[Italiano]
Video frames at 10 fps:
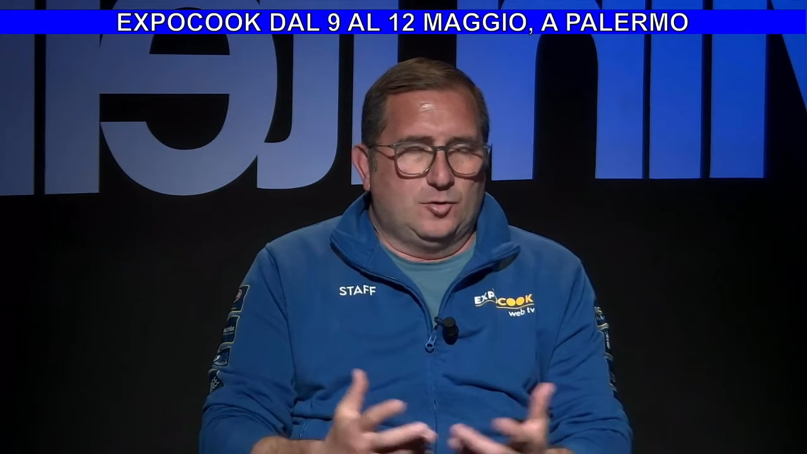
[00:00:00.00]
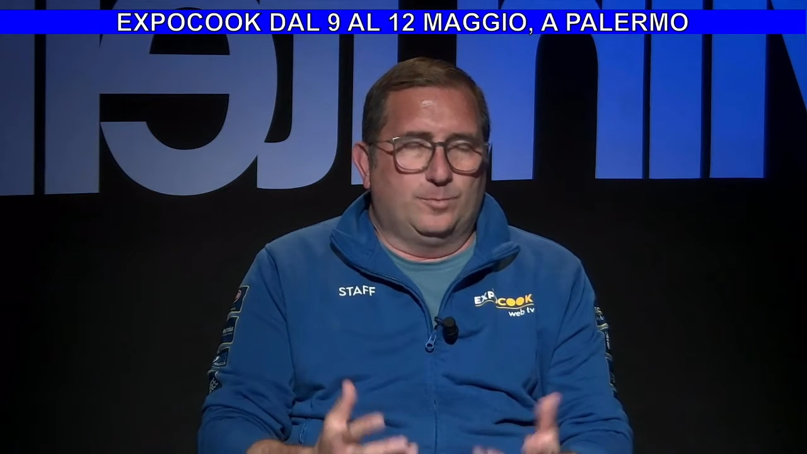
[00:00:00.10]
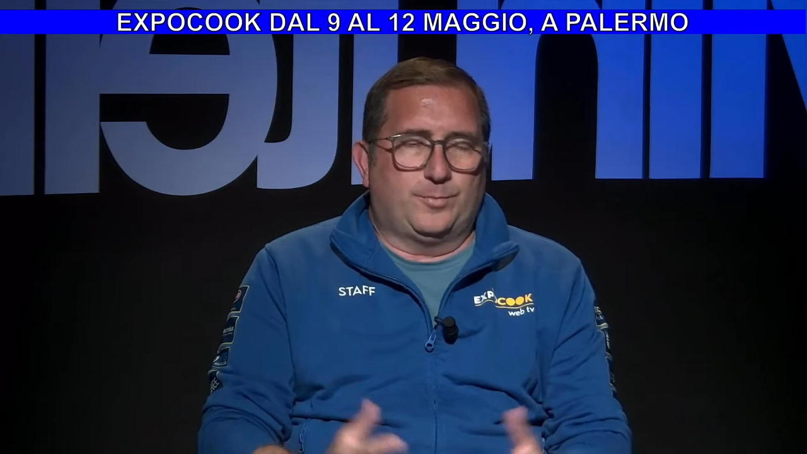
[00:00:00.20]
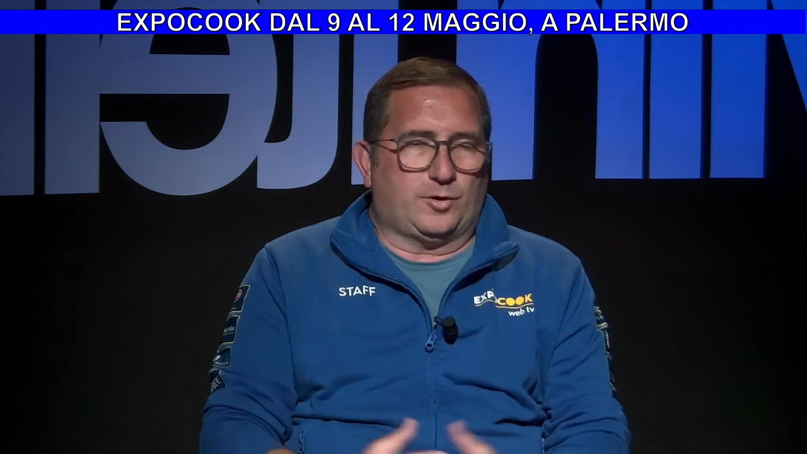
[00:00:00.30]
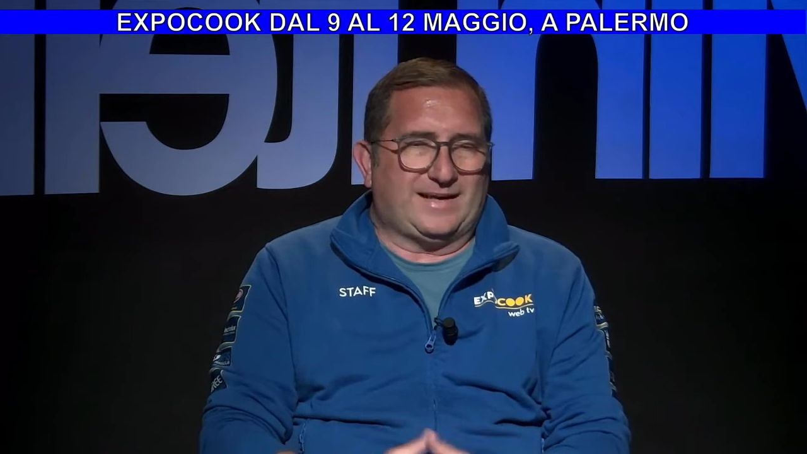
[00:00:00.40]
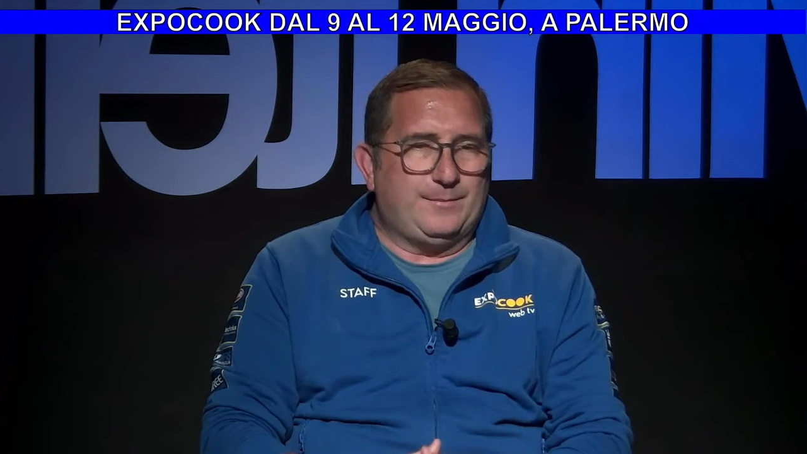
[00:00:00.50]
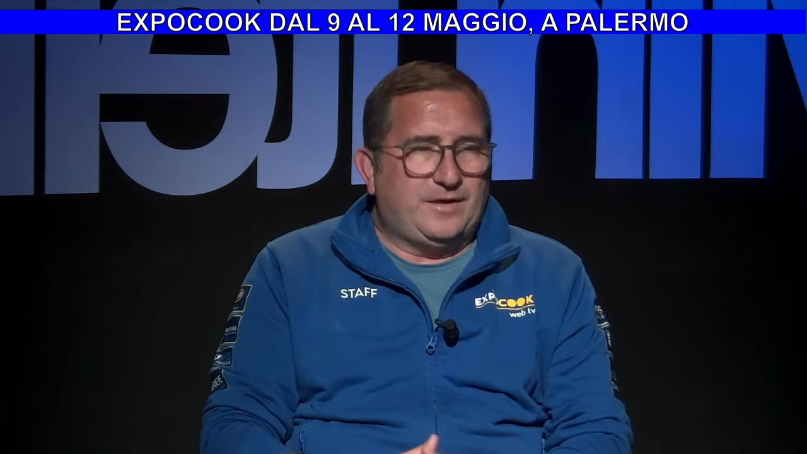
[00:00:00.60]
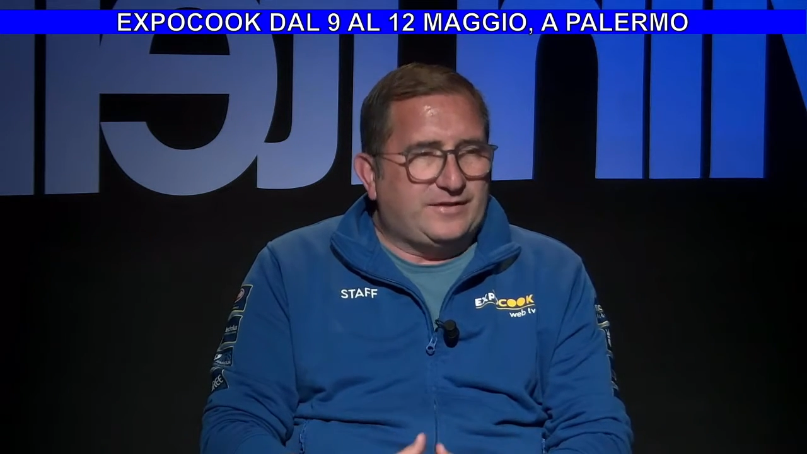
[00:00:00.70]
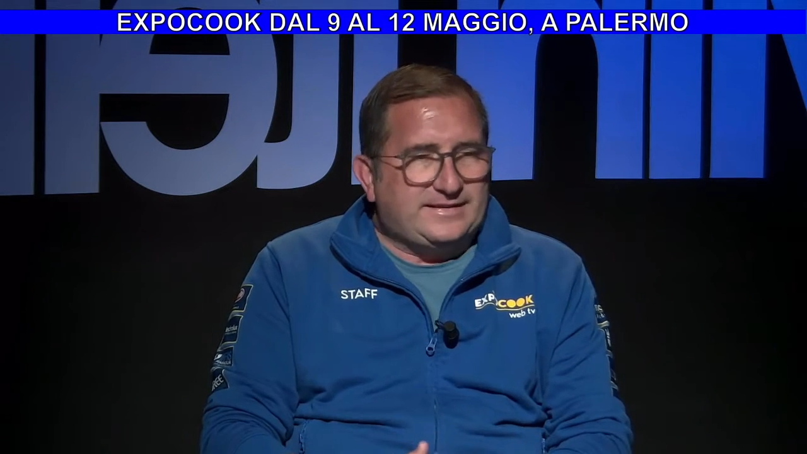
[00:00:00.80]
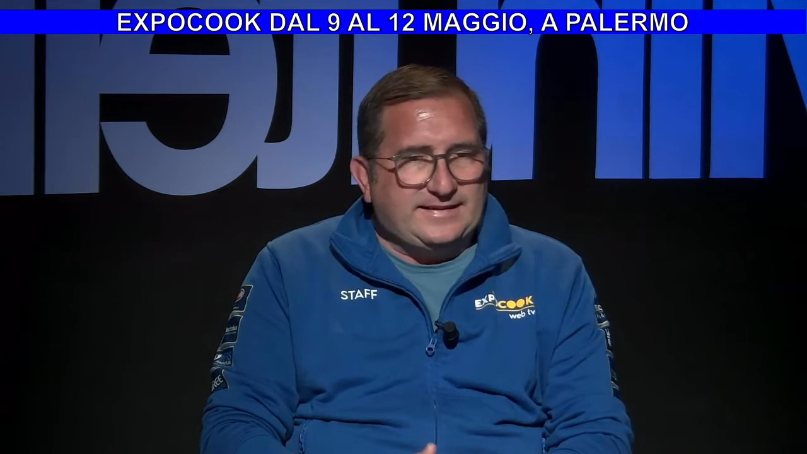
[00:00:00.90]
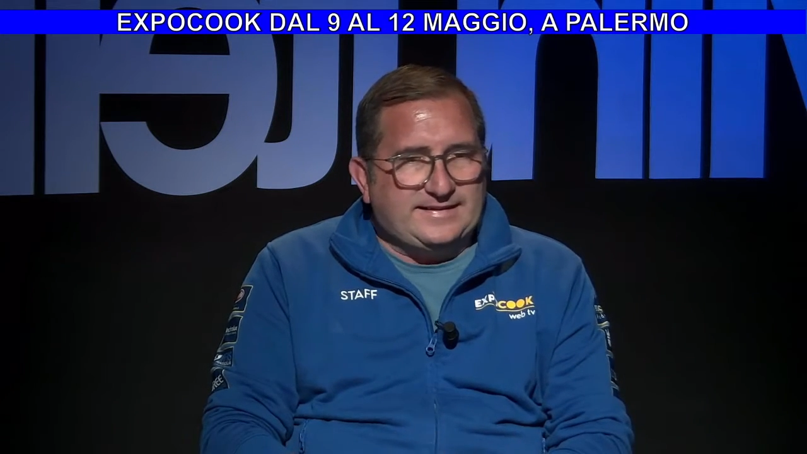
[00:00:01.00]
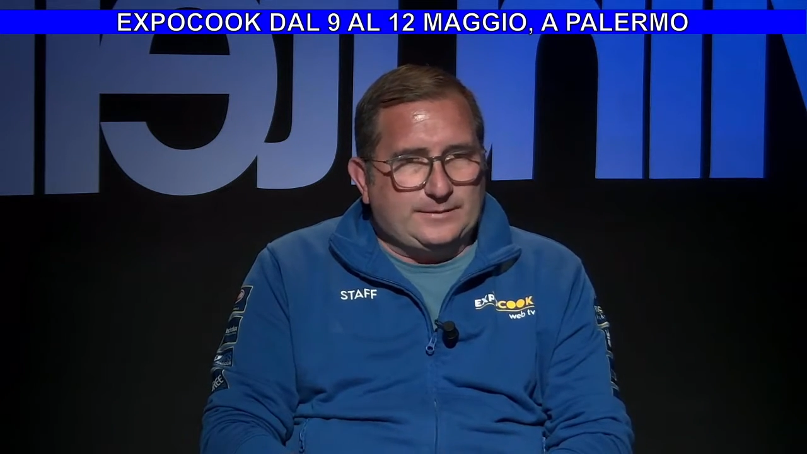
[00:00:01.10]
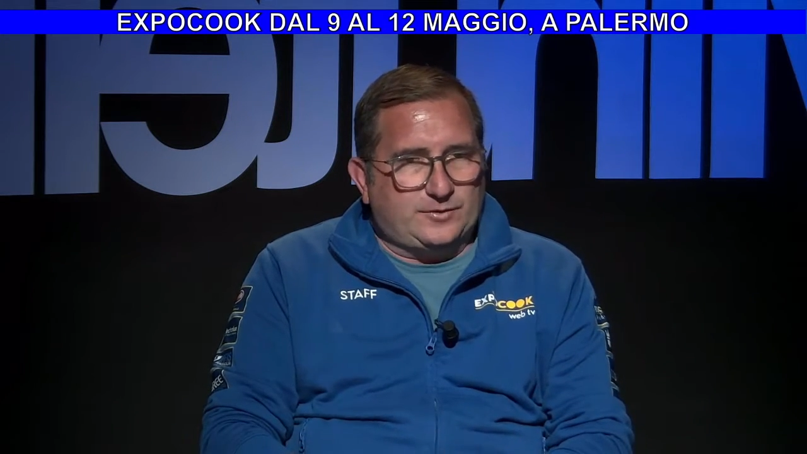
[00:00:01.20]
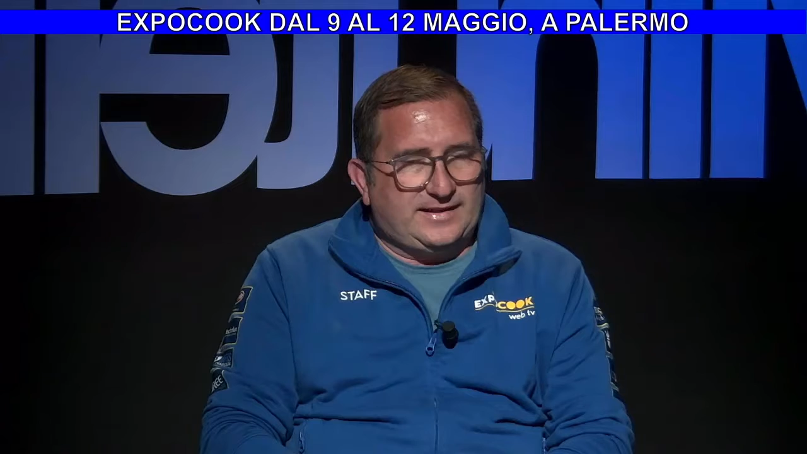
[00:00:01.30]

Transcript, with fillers: un programma fittissimo,